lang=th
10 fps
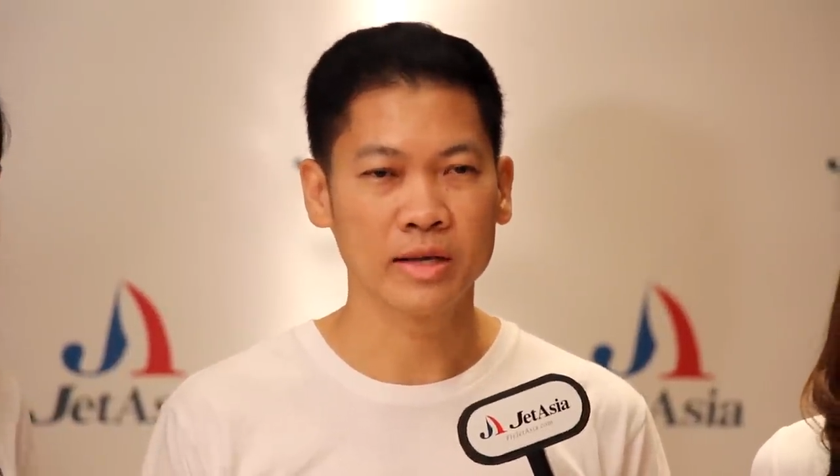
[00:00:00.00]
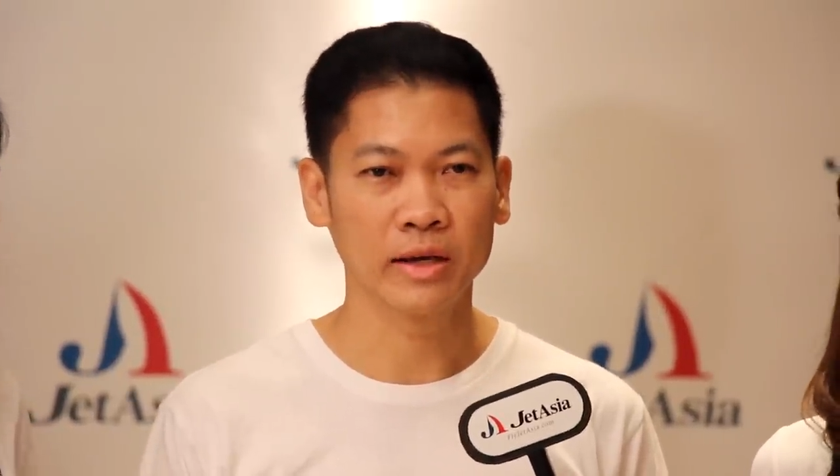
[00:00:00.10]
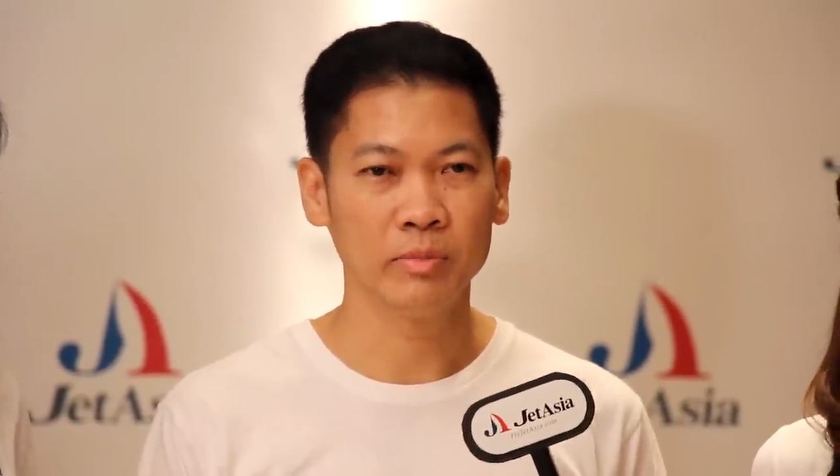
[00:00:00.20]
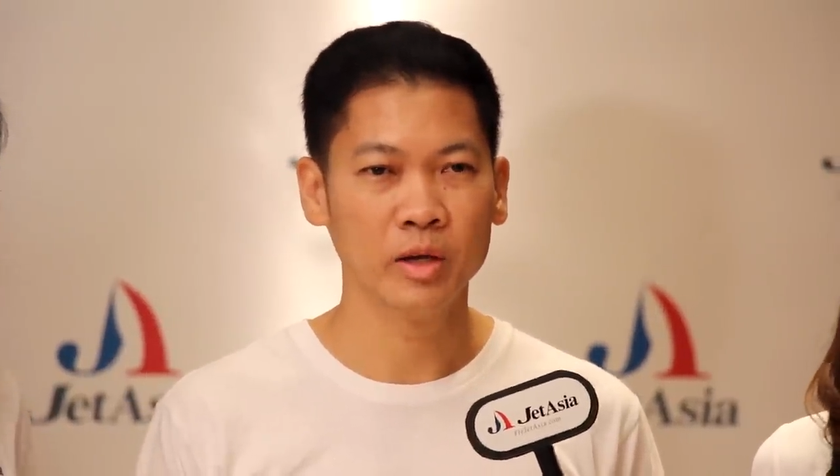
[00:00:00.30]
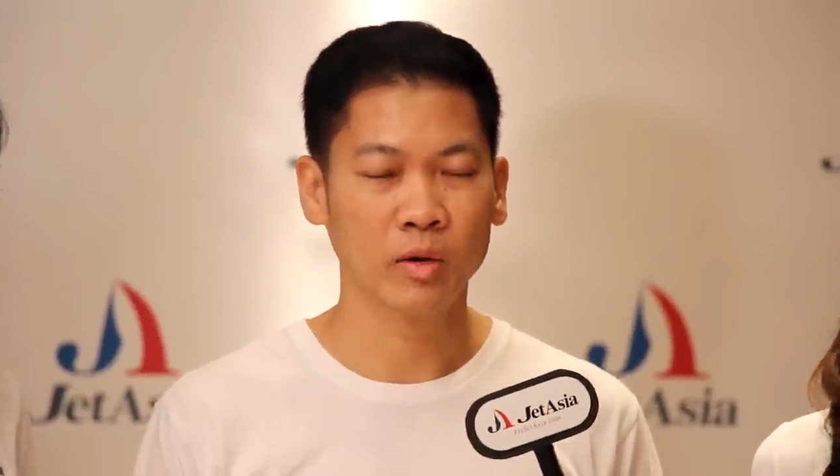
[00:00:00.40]
สาย
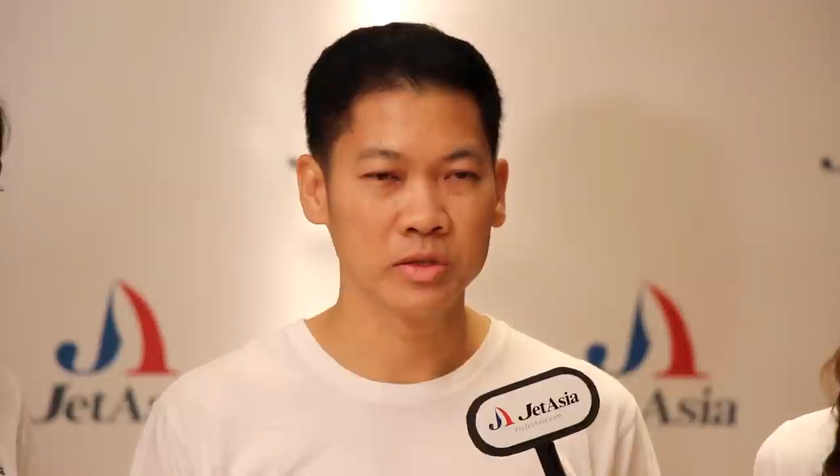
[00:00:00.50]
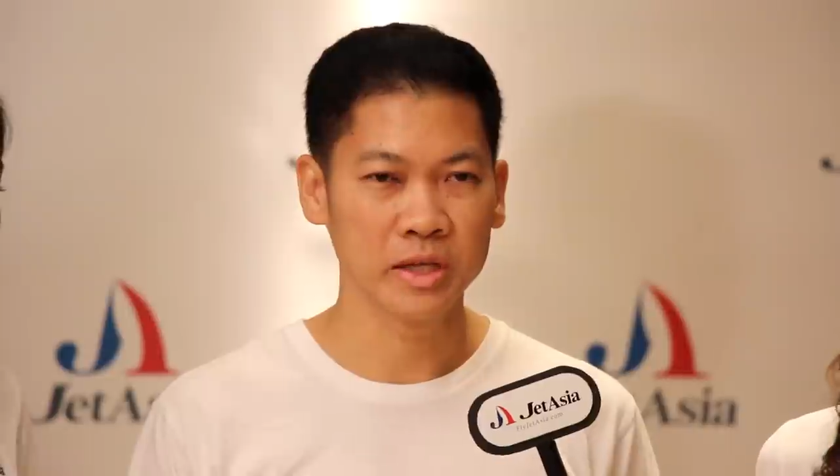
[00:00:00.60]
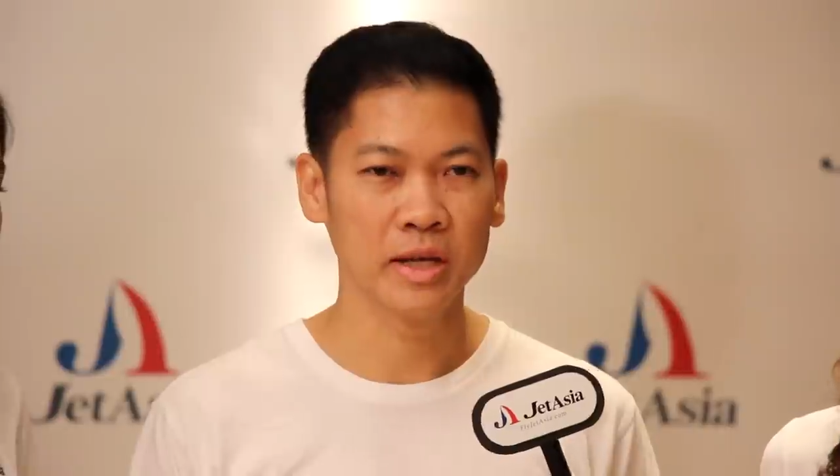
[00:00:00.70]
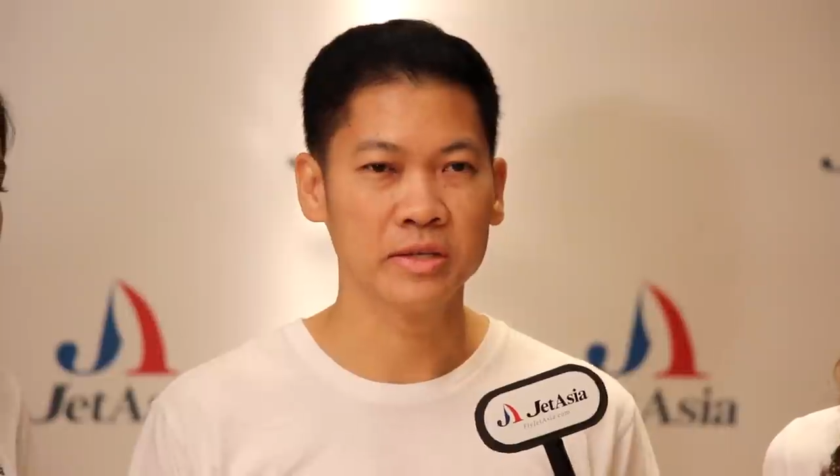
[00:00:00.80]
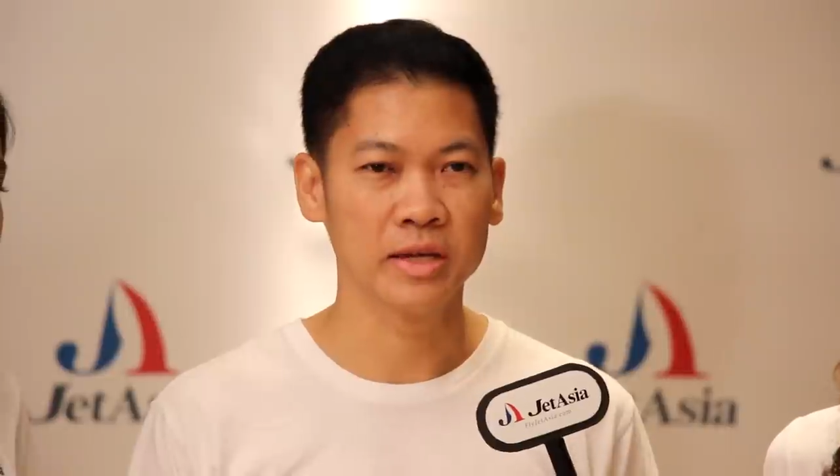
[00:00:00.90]
การบินของ
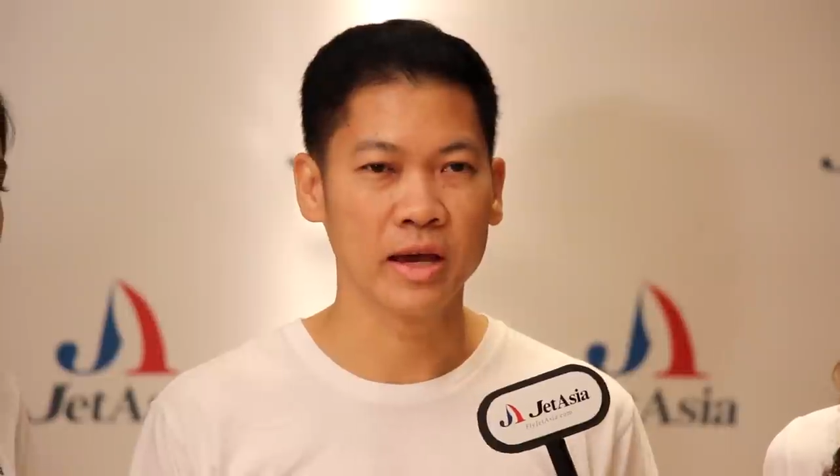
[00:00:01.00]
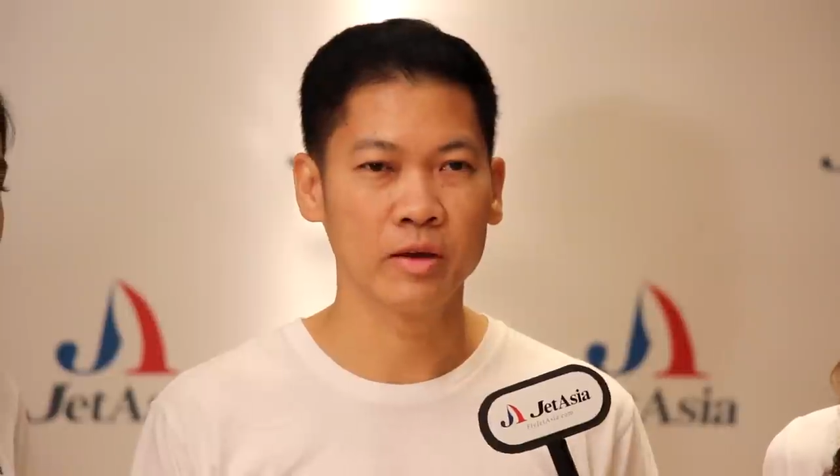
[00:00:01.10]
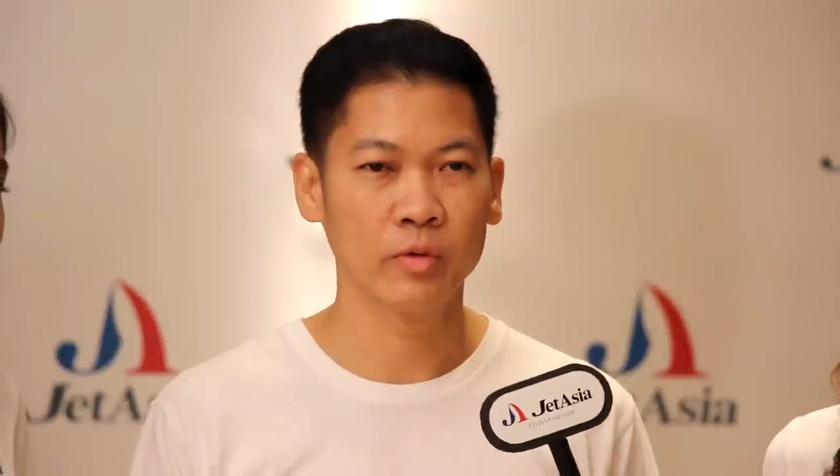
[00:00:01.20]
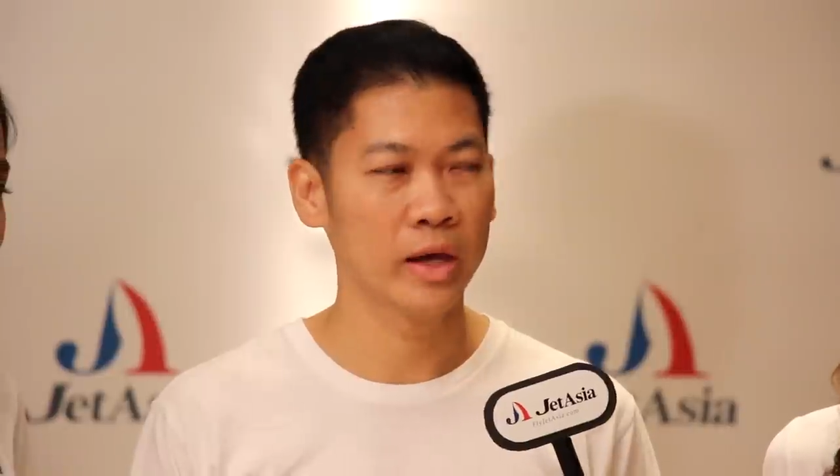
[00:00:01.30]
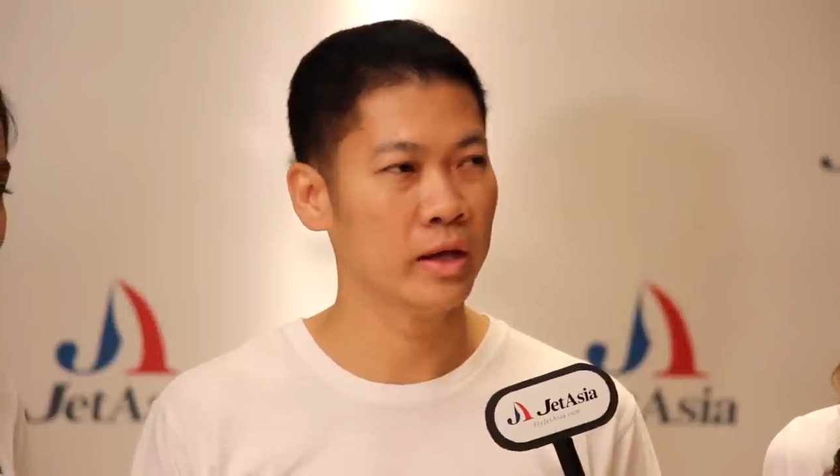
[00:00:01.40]
Jet Asia
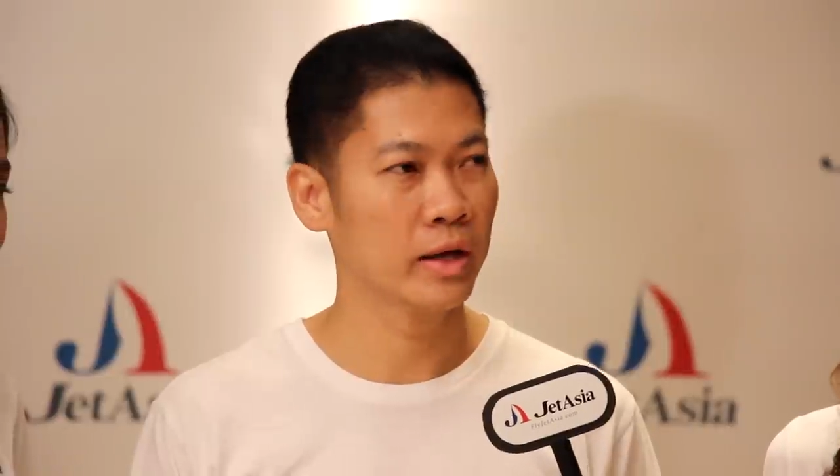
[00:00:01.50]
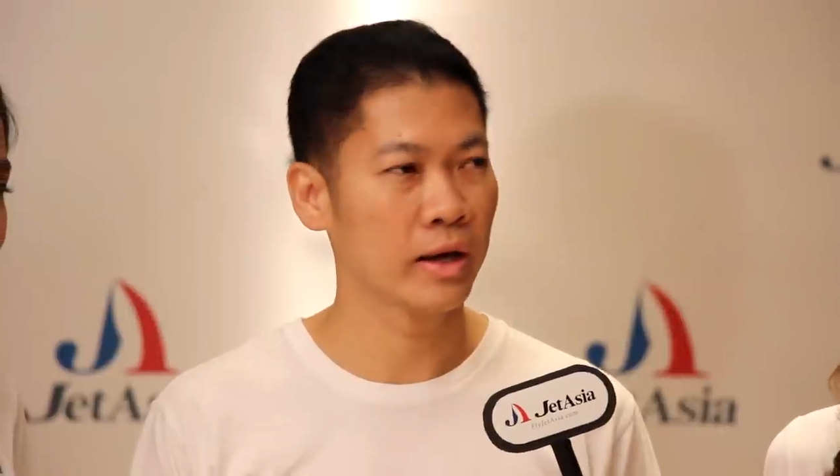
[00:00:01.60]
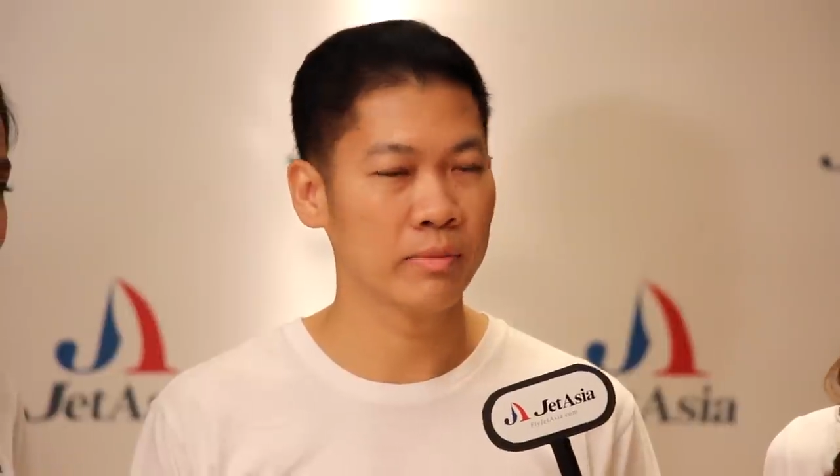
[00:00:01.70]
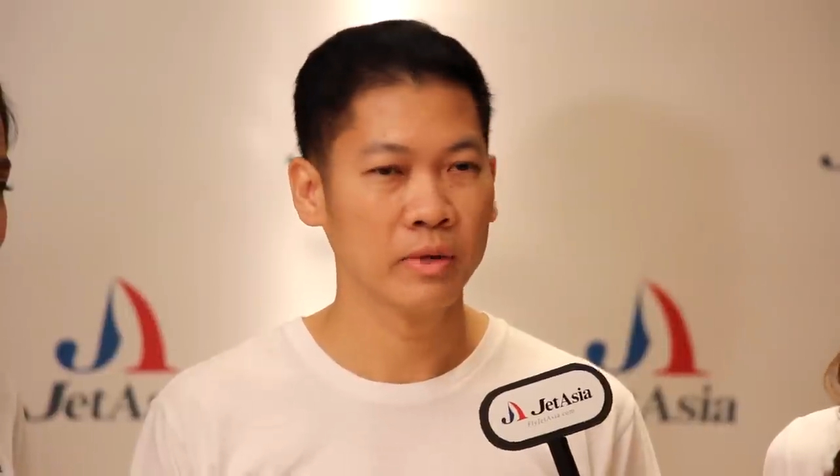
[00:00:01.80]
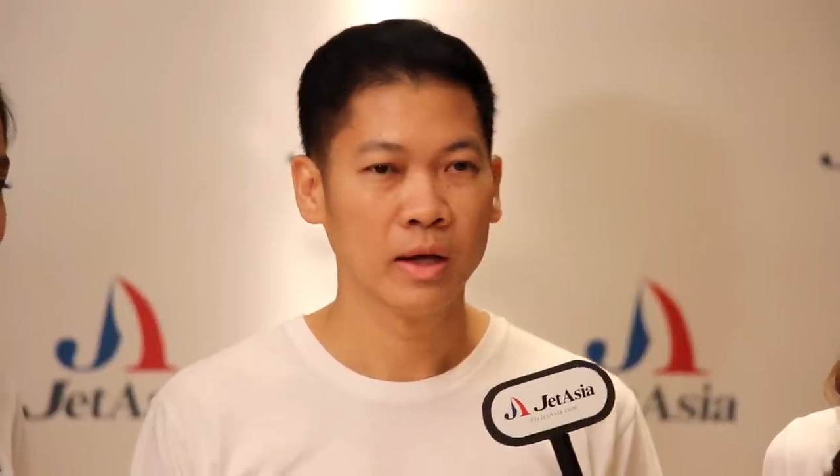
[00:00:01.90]
Airway นะ
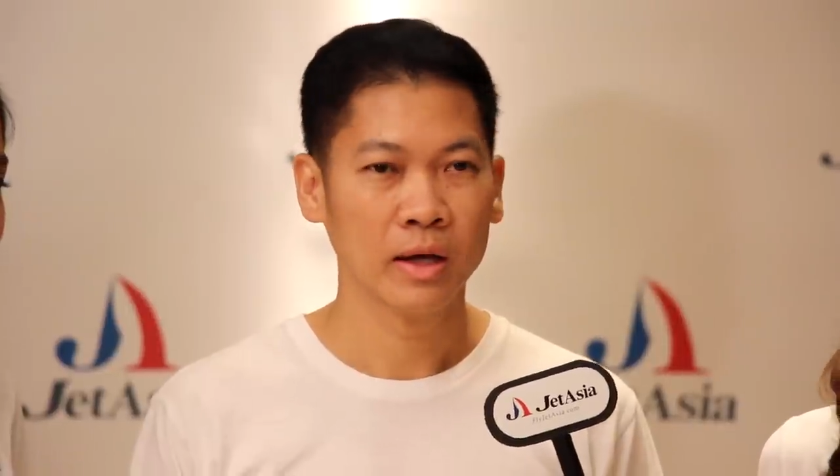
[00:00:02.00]
ครับ